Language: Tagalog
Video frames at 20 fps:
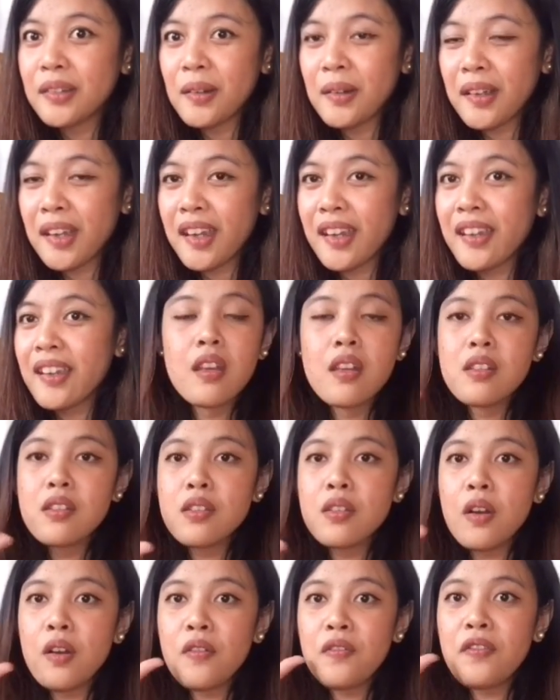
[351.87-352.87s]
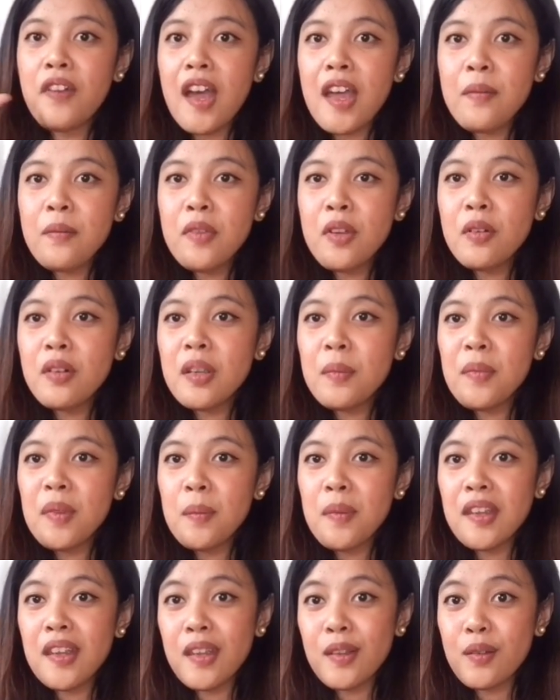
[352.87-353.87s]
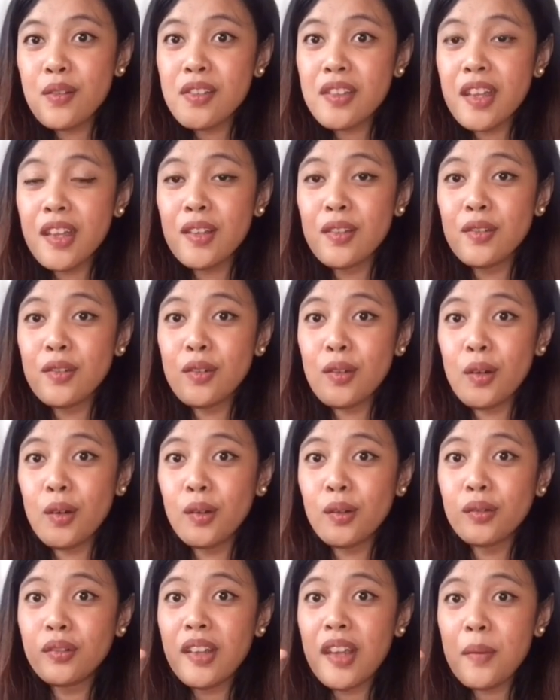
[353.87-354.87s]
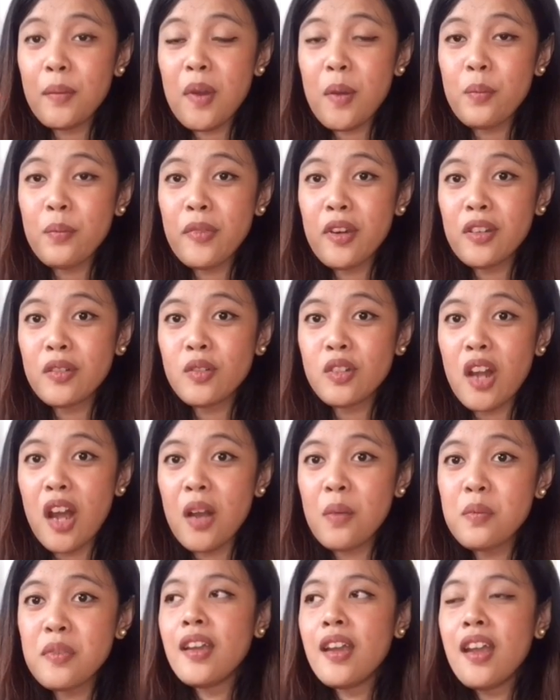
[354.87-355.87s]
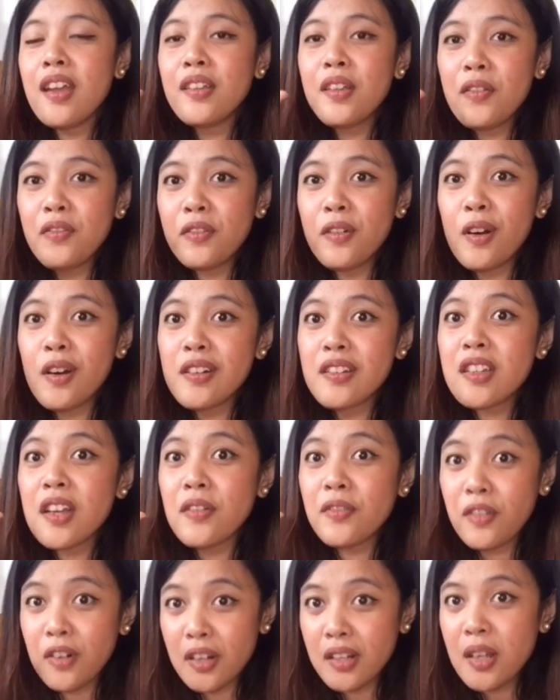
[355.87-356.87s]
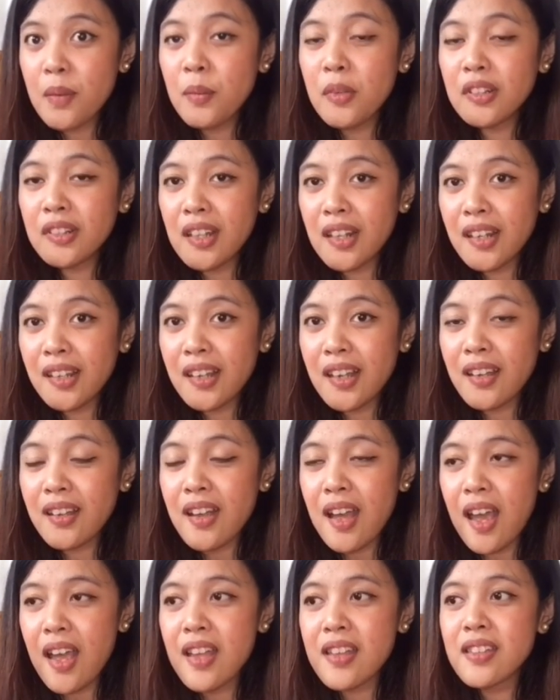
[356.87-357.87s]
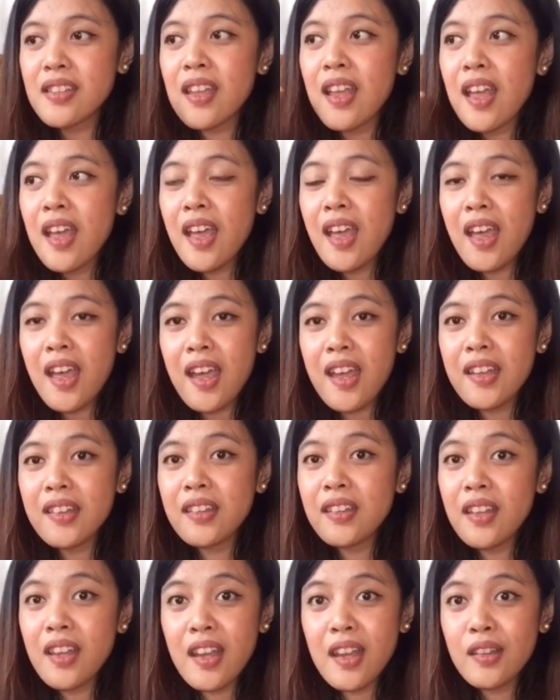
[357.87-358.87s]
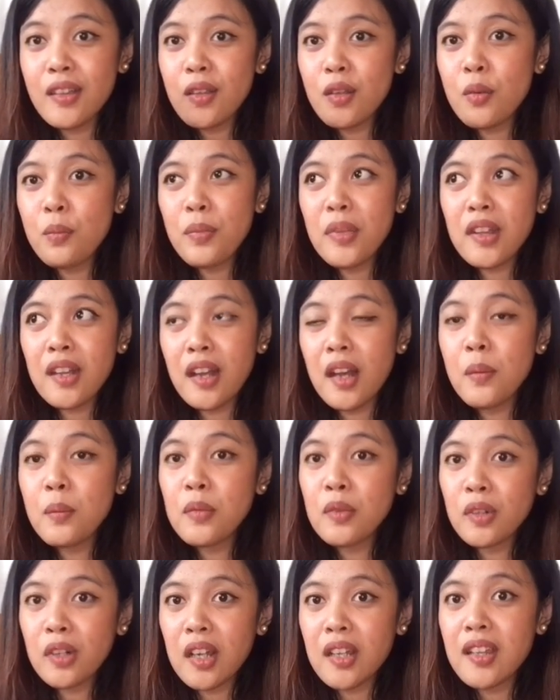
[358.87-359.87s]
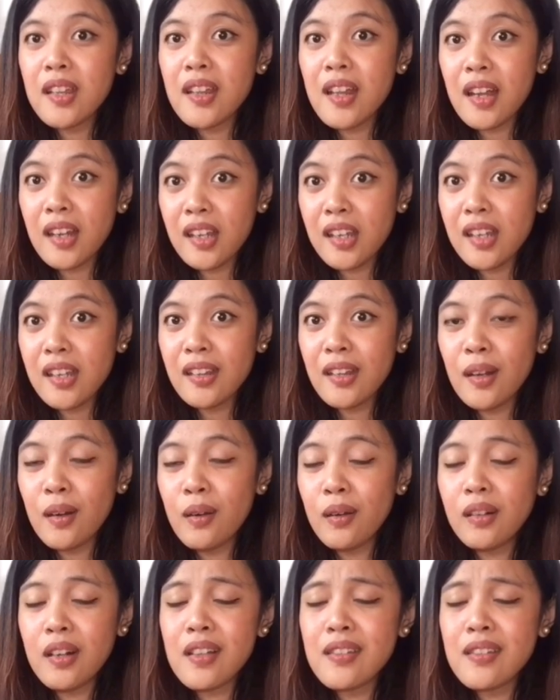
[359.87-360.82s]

Okay? So, 5 yung ibibigay ko sa inyong K-pop merch shops. And of course, affordable talaga guys. And ito yung pinakamura na nakikita ko.